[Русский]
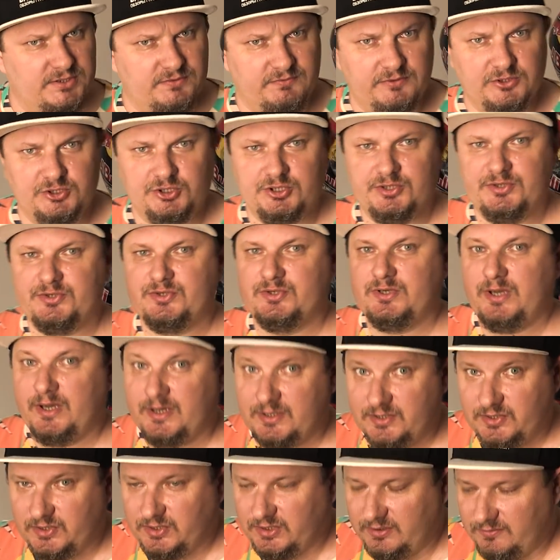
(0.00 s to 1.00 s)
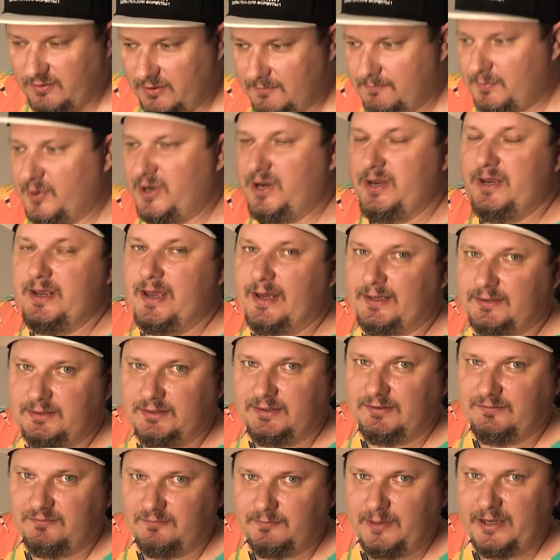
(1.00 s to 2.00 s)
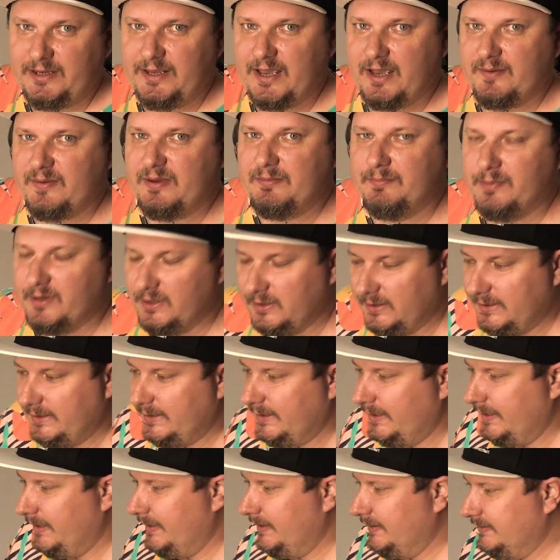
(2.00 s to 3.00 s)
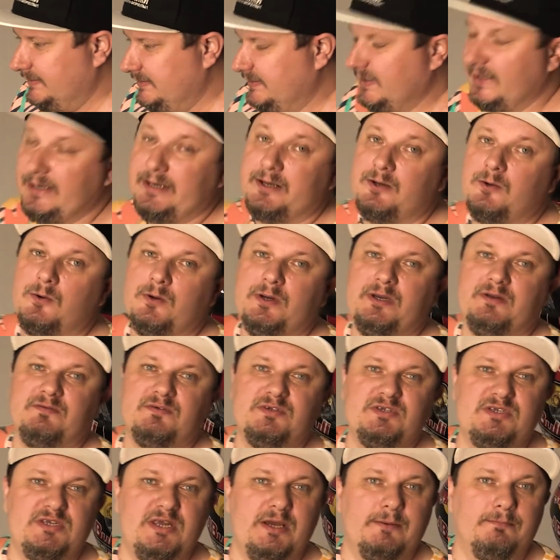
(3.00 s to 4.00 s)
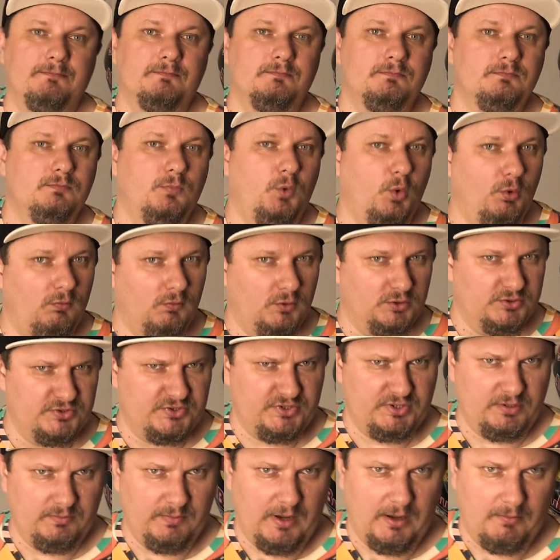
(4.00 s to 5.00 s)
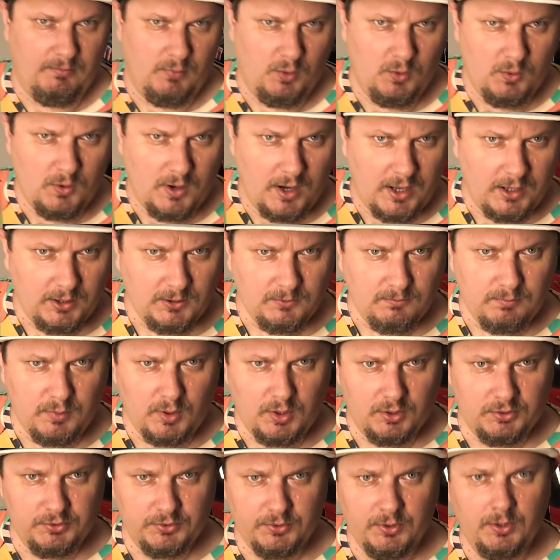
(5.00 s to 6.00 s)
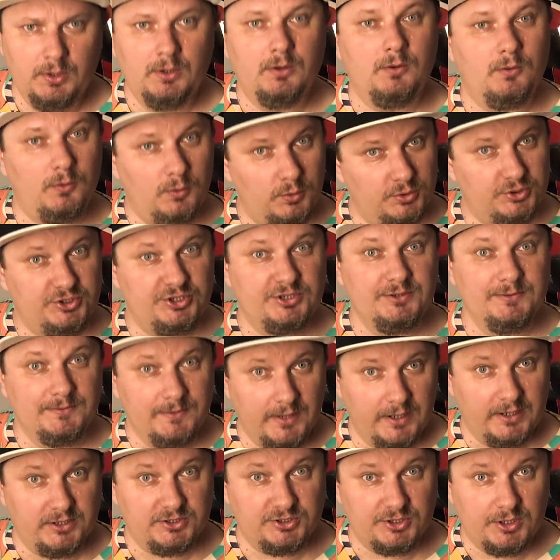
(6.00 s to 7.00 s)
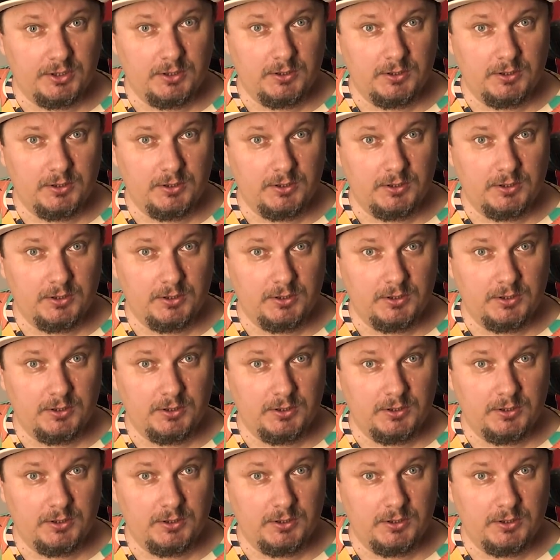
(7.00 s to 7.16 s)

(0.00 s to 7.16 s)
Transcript: из вышесказанного, приятно в Майами было далеко не всем. Но вот самому Албону очень даже.